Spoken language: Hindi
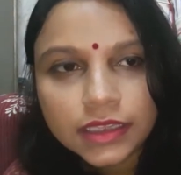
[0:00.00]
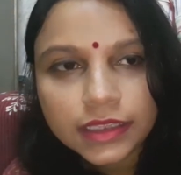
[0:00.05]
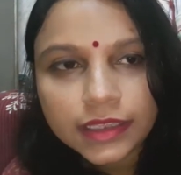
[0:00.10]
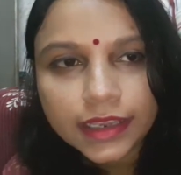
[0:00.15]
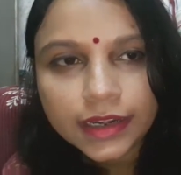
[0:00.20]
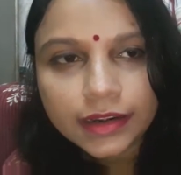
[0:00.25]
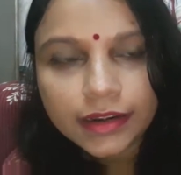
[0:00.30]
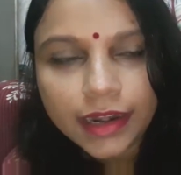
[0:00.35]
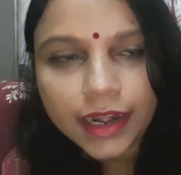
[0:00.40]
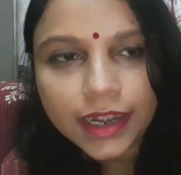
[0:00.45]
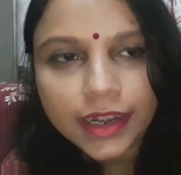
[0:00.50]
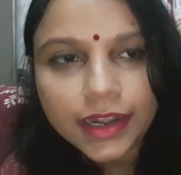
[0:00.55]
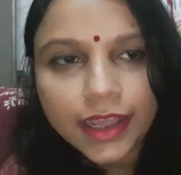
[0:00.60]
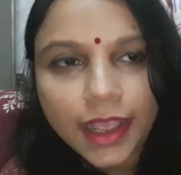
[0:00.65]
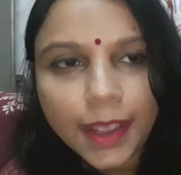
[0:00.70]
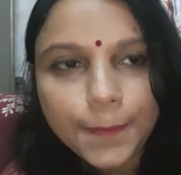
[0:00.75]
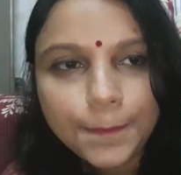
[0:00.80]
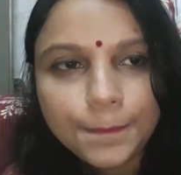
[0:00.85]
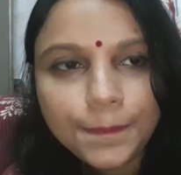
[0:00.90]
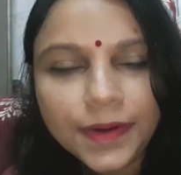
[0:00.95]
ये रेड
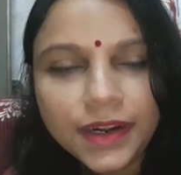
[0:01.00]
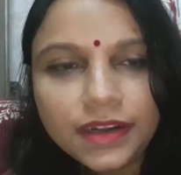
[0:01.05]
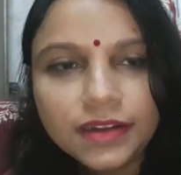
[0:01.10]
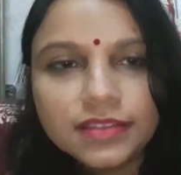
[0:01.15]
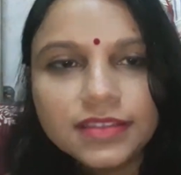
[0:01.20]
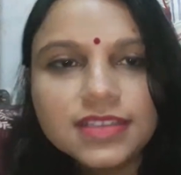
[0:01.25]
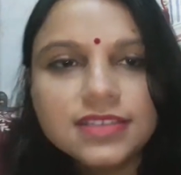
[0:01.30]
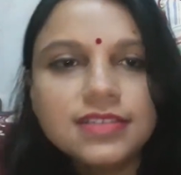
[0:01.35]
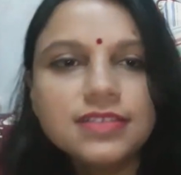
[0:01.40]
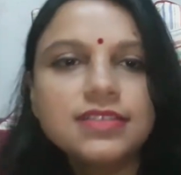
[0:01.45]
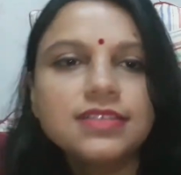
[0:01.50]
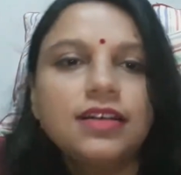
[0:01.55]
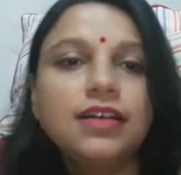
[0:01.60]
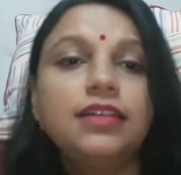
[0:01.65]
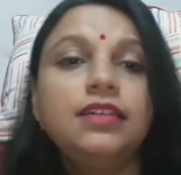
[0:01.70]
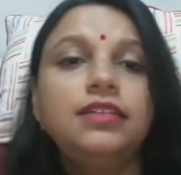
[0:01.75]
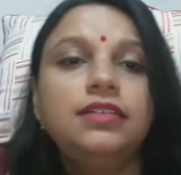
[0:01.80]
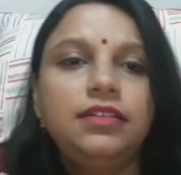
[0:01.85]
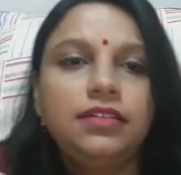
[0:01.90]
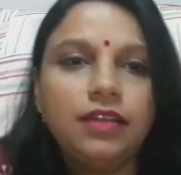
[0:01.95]
है बट दिस इज़
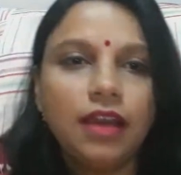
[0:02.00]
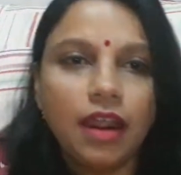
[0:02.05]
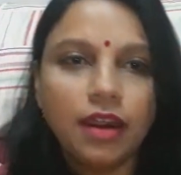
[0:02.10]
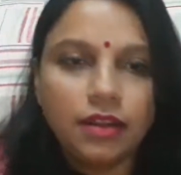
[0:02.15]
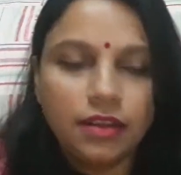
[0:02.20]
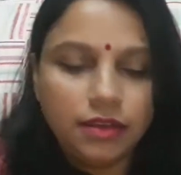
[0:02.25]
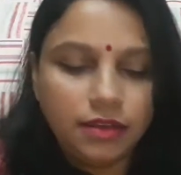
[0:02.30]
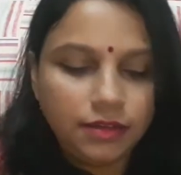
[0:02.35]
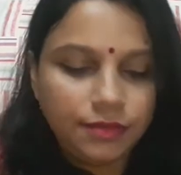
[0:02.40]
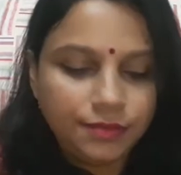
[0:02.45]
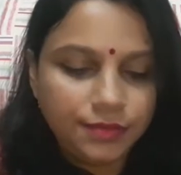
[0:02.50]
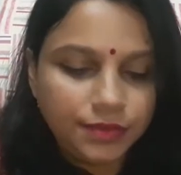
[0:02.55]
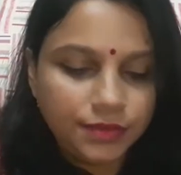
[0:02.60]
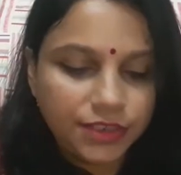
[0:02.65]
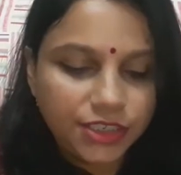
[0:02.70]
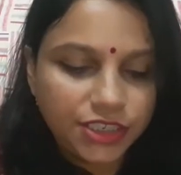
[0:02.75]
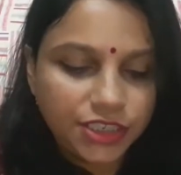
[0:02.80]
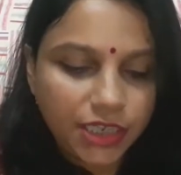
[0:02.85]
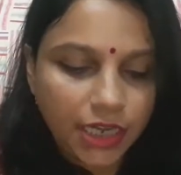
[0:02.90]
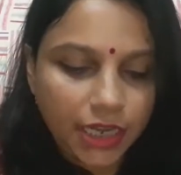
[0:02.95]
अ डार्कर
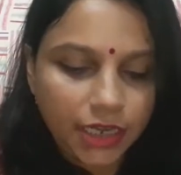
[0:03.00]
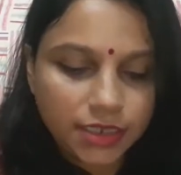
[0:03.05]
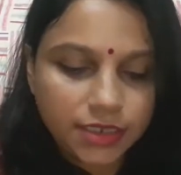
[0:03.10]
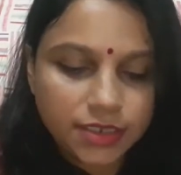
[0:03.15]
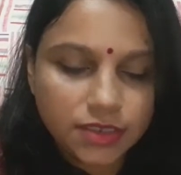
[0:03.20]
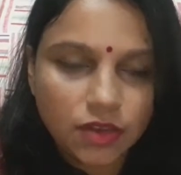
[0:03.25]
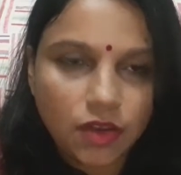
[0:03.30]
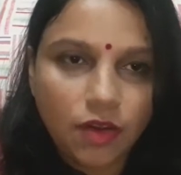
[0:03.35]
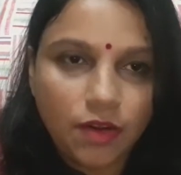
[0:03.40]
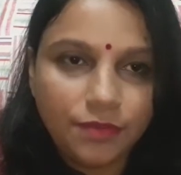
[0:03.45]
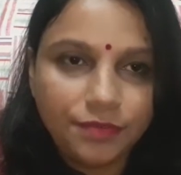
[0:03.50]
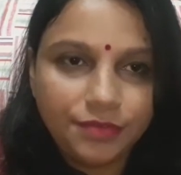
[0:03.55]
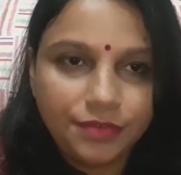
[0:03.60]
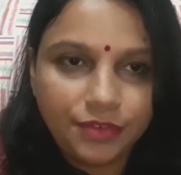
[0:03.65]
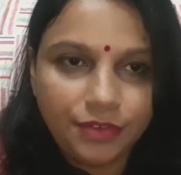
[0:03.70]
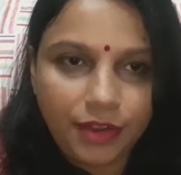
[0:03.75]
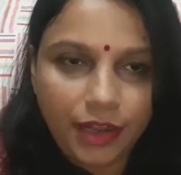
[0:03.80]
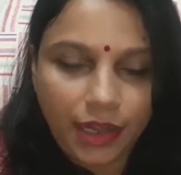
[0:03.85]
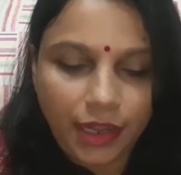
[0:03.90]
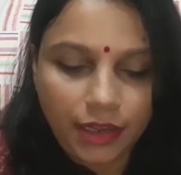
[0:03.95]
शेड्स ऑफ
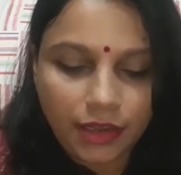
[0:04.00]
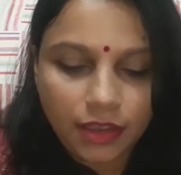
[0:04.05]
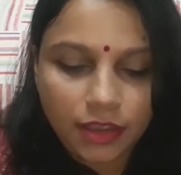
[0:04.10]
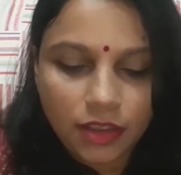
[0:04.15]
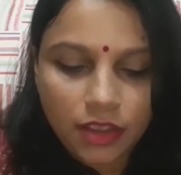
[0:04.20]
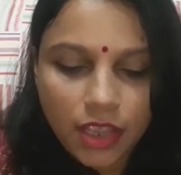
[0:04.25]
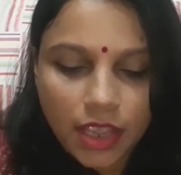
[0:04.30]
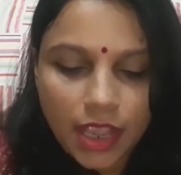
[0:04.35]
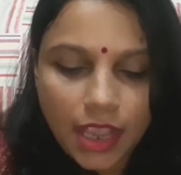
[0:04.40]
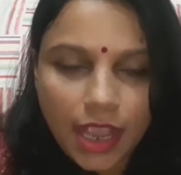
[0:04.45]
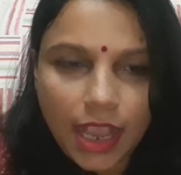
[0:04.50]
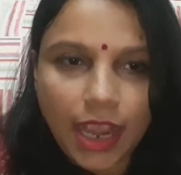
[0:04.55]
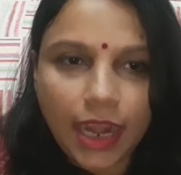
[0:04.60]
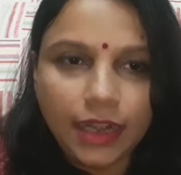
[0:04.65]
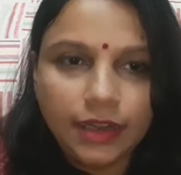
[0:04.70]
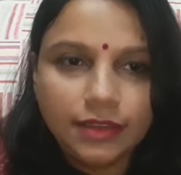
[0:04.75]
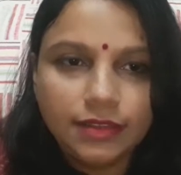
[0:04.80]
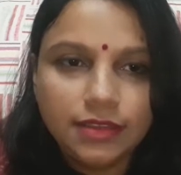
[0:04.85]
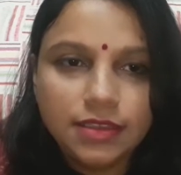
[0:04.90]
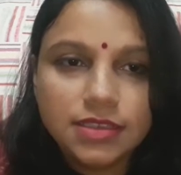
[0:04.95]
रेड
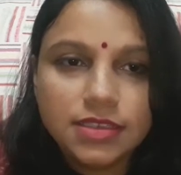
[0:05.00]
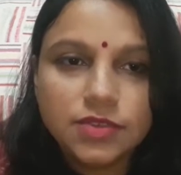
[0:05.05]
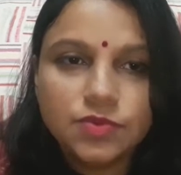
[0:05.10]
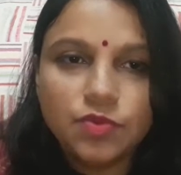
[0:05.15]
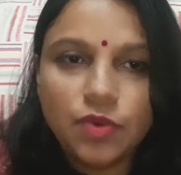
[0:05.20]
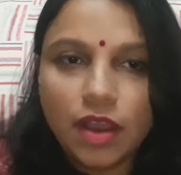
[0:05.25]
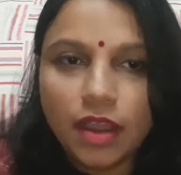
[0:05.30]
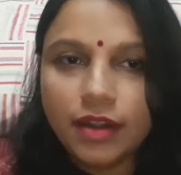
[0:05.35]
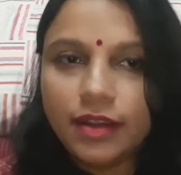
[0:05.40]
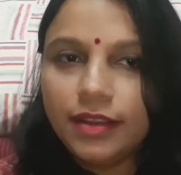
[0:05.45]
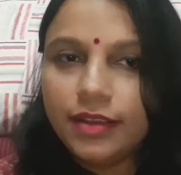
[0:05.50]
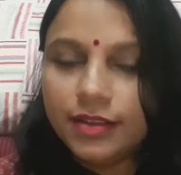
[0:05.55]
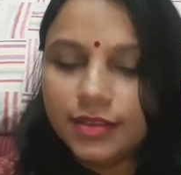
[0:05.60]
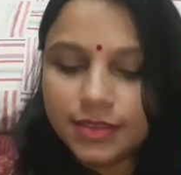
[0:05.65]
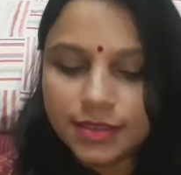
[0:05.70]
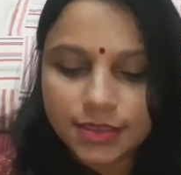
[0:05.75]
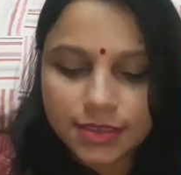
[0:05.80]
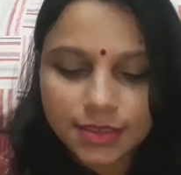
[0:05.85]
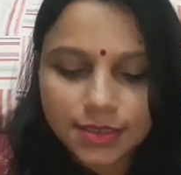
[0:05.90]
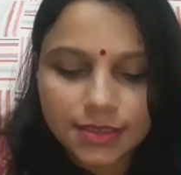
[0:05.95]
एंड दिस वन
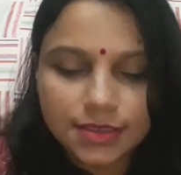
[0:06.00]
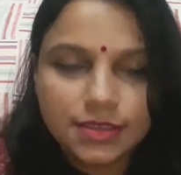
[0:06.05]
इज़